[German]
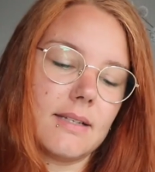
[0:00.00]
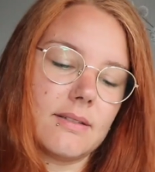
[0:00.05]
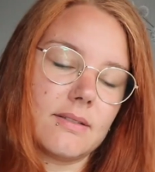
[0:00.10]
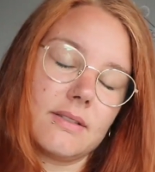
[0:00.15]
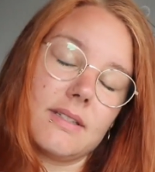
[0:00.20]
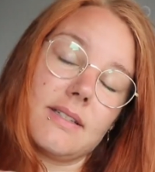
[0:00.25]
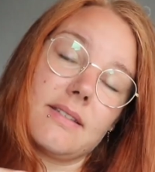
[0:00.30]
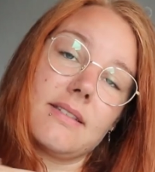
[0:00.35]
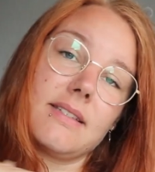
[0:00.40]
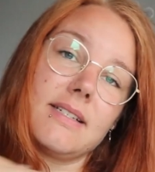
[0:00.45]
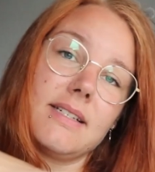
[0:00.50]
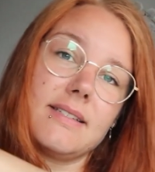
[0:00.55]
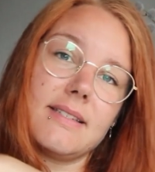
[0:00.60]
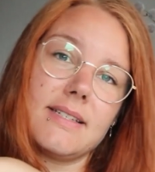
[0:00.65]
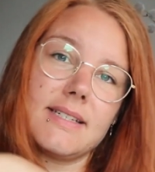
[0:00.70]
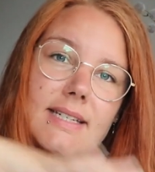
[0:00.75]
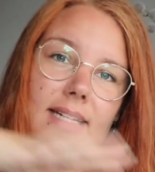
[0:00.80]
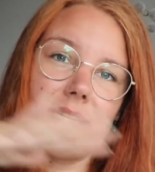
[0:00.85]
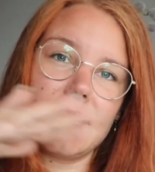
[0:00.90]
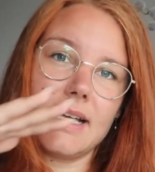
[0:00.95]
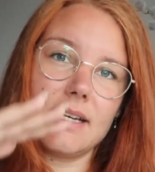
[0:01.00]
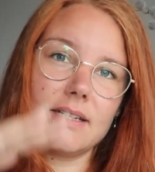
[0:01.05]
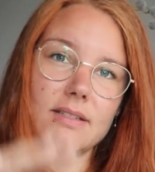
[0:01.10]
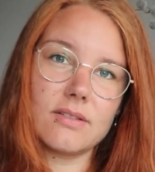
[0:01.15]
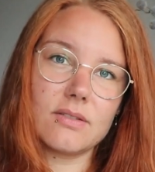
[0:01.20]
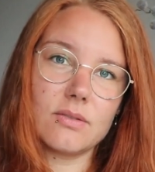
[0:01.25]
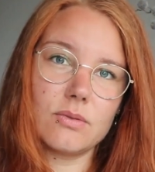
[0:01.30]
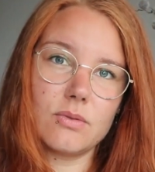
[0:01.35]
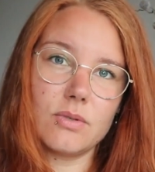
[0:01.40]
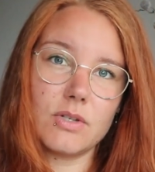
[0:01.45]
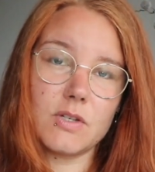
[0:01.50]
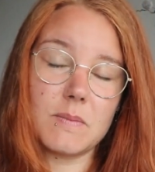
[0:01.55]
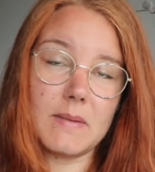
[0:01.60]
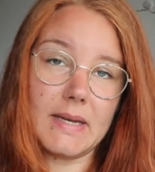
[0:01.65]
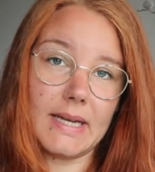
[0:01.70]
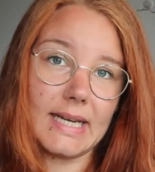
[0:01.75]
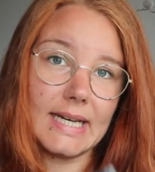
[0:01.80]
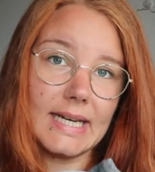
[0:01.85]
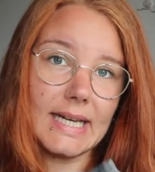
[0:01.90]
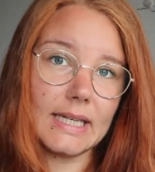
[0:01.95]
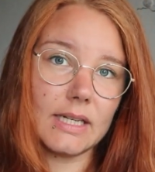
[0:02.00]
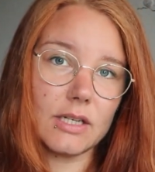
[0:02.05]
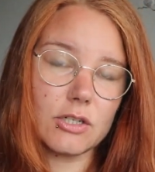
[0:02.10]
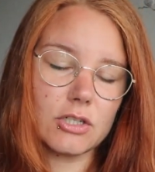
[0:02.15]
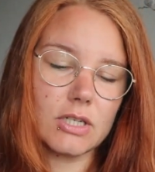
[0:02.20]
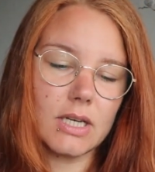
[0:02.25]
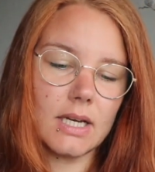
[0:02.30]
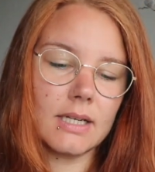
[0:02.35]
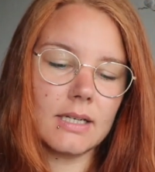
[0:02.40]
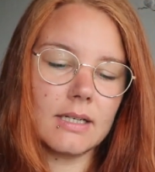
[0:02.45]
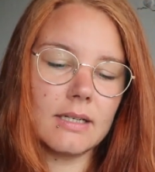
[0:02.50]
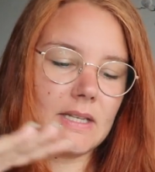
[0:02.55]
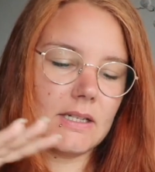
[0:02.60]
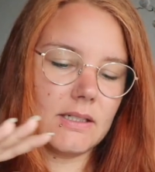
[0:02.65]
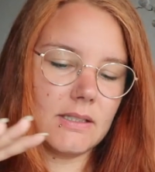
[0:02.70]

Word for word: Also das zieht sich dann alles so durch meinen Kleiderschrank.